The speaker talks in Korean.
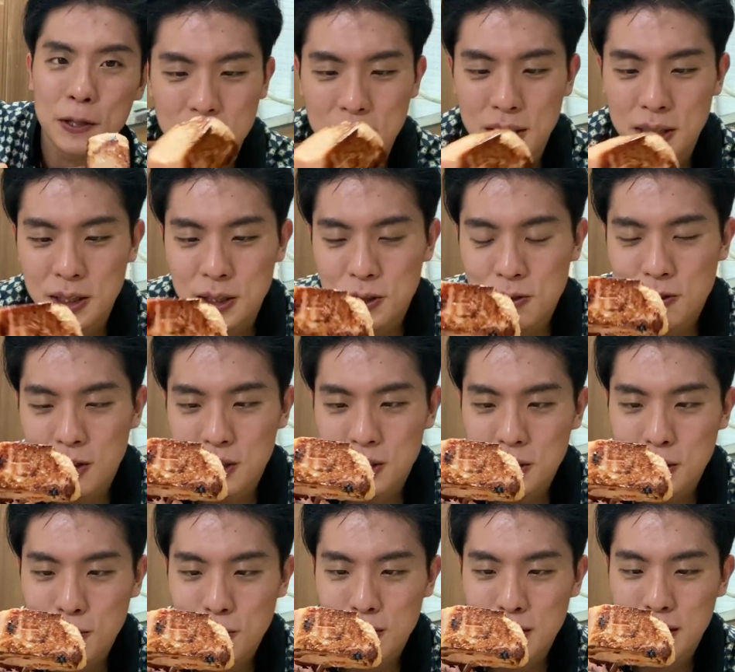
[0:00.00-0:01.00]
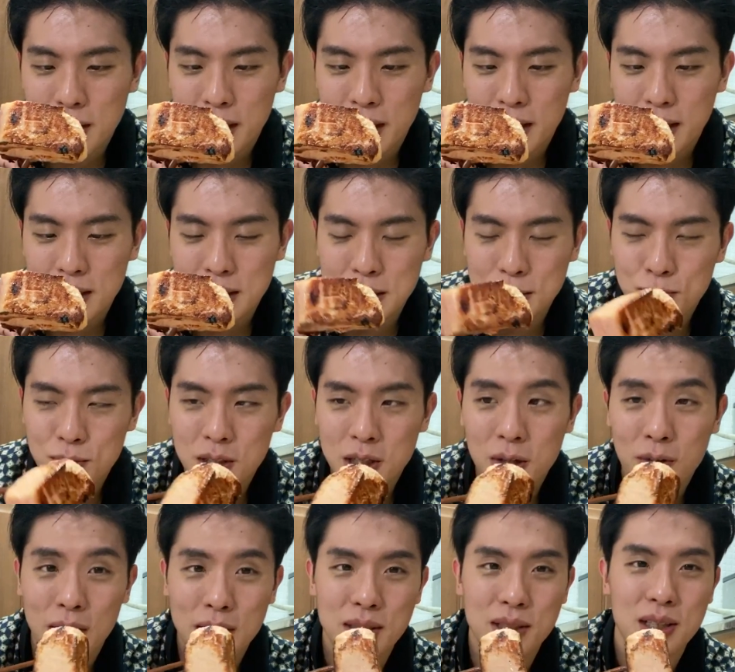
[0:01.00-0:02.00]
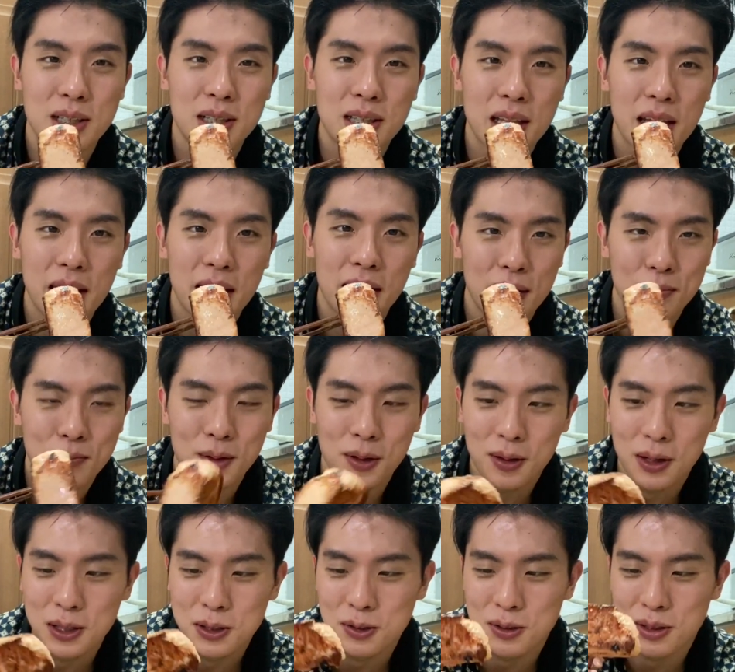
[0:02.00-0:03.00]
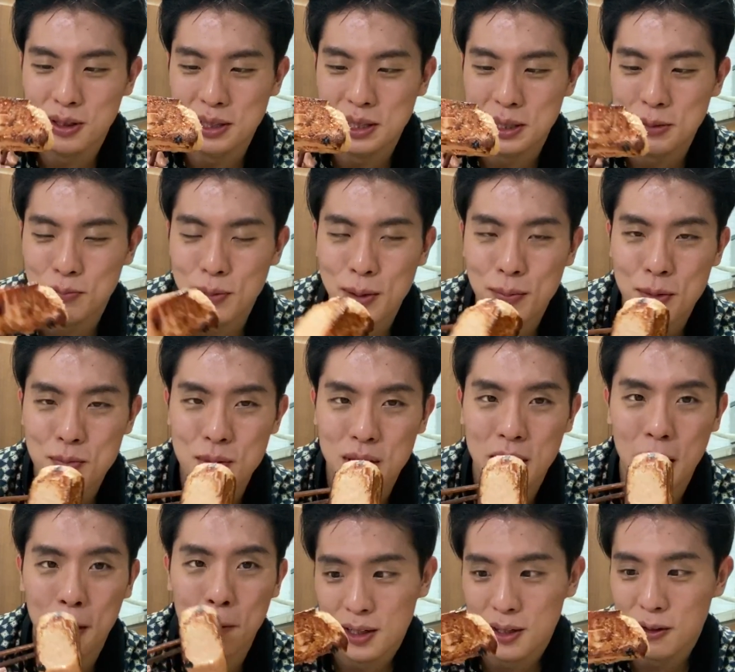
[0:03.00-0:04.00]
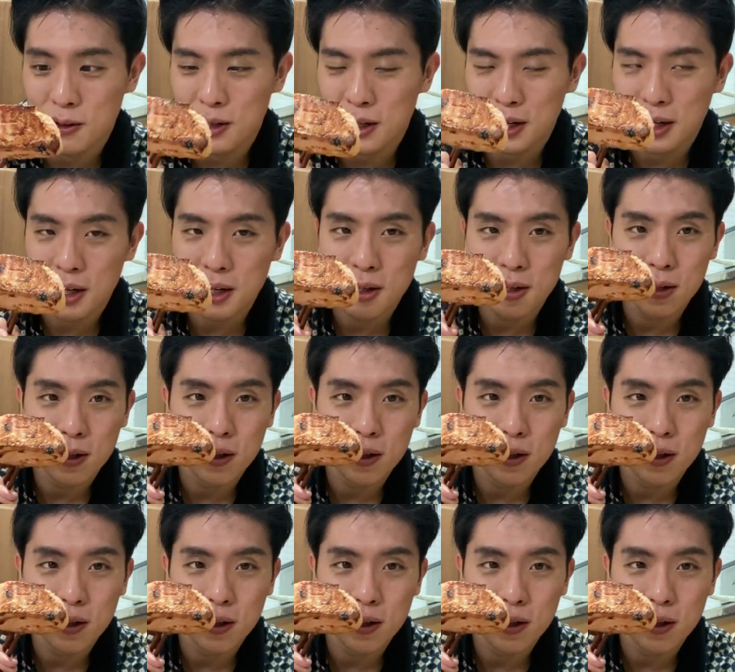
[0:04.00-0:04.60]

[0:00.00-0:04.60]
친구가 저번에 집들이 왔을 때 몇 개 줬던 스팸입니다 그러니까